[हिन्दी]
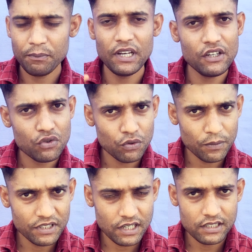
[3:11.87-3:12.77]
प्ले स्टोर
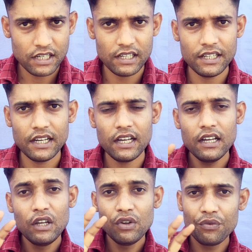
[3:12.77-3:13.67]
पर सर्च कर लेना
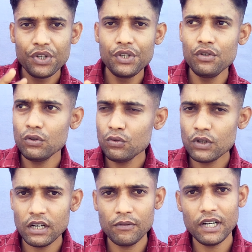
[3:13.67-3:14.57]
वीडियो टू
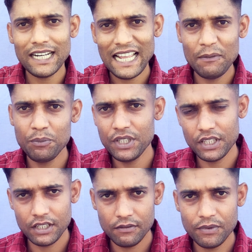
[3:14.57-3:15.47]
कन्वर्ट
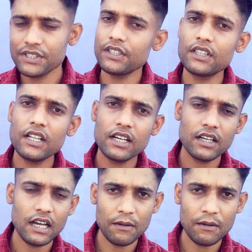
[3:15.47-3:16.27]
एनीथिंग बस इतना